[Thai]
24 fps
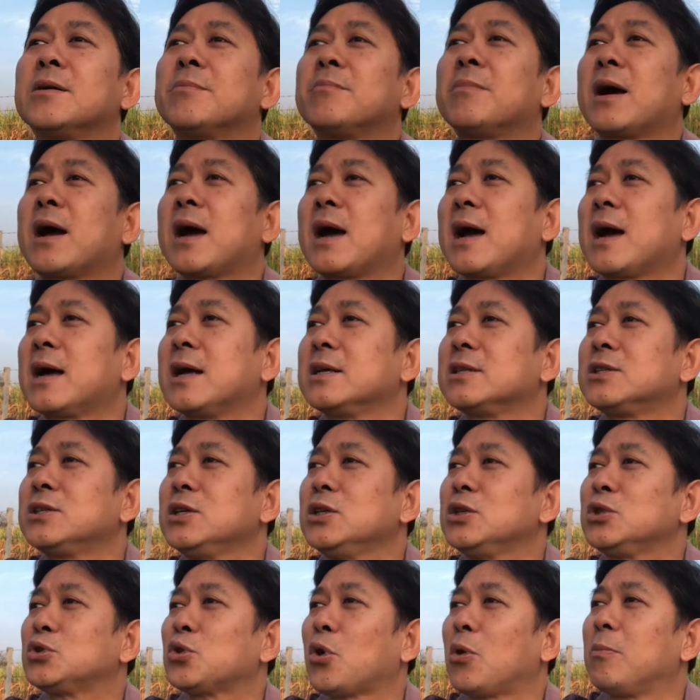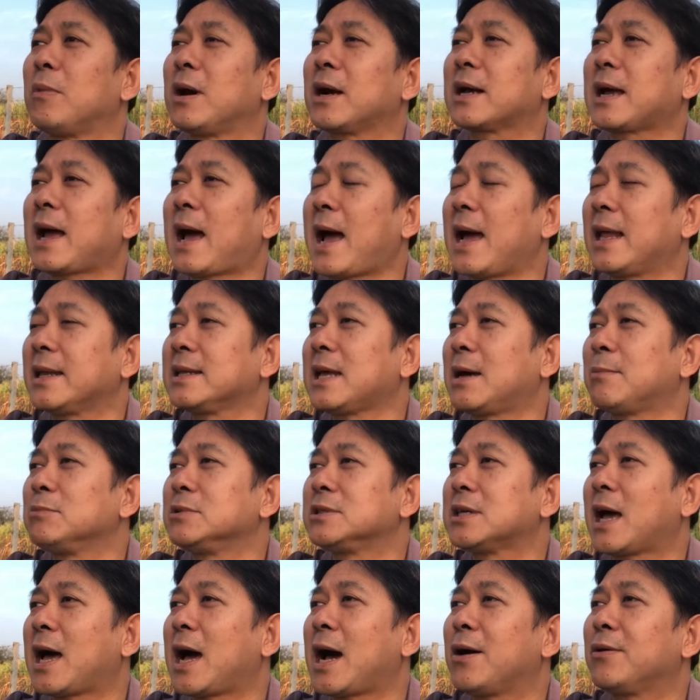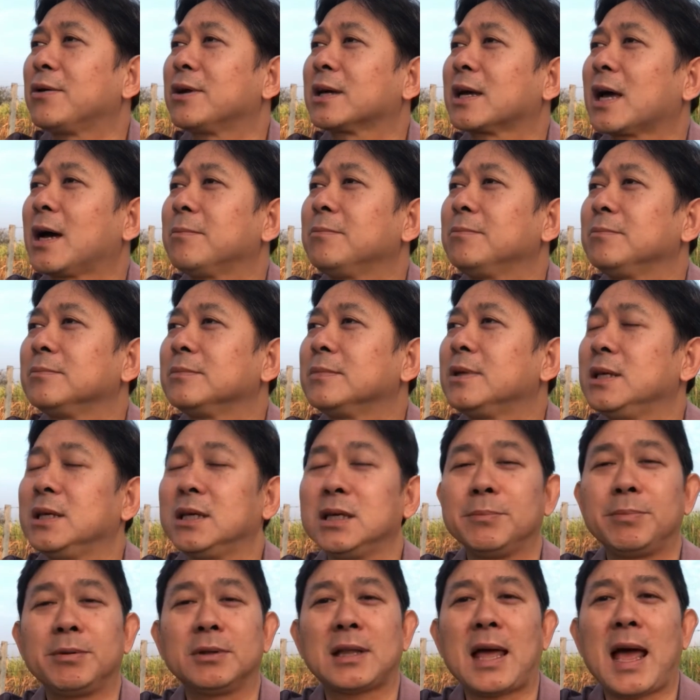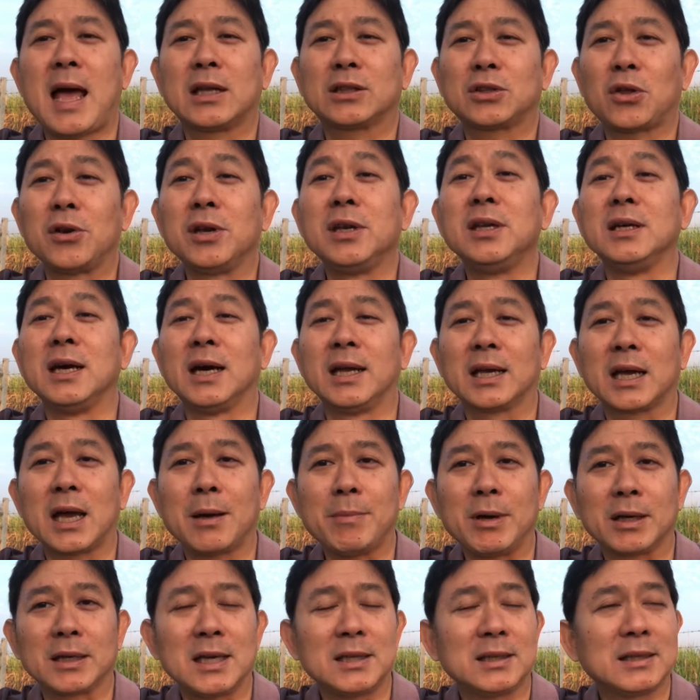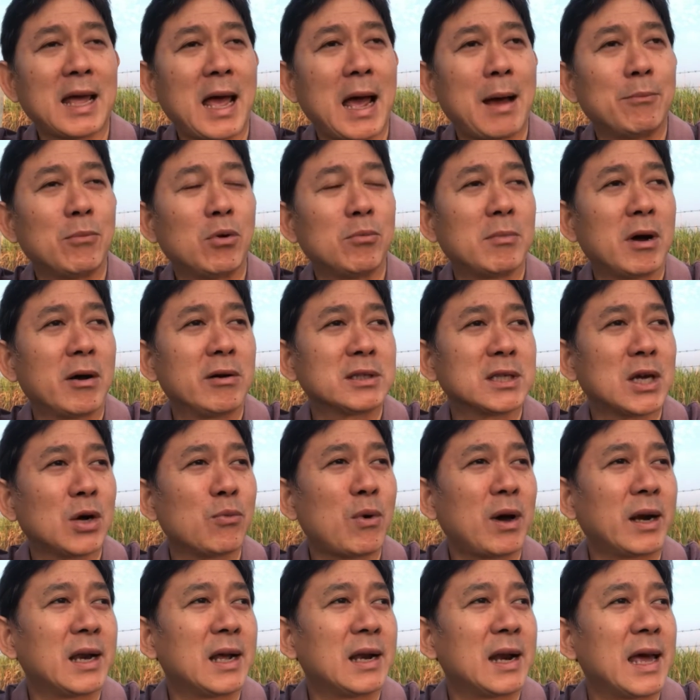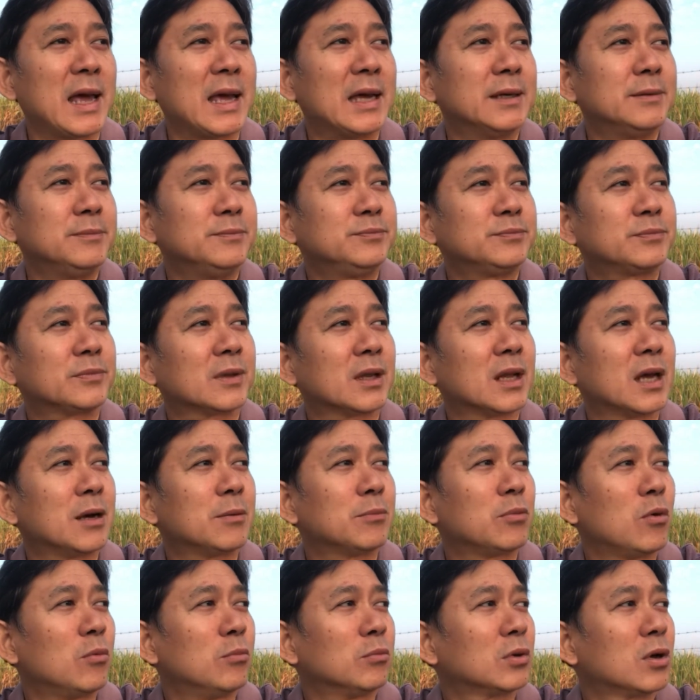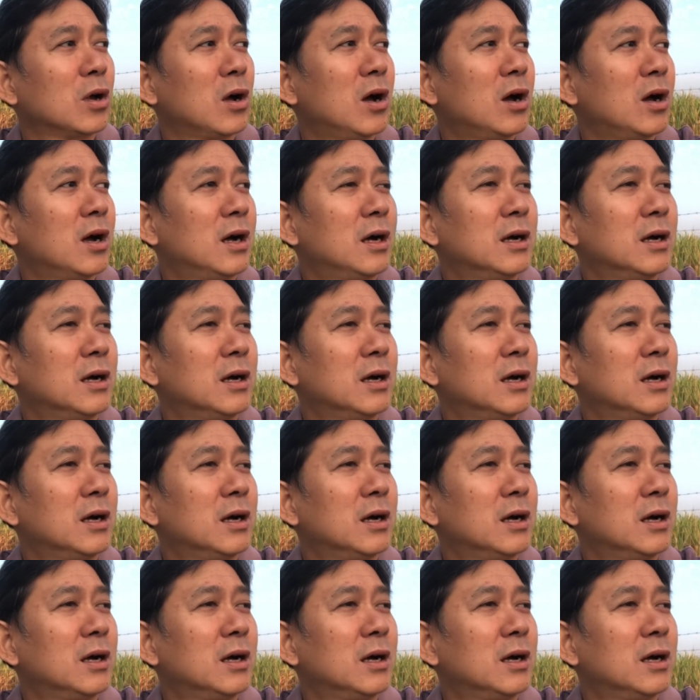มาชื่นชมอากาศยามเช้านะครับ นี่คือทางตอนเหนือนะครับ บางท่านถามผมว่าจังหวัดอะไรนะผมก็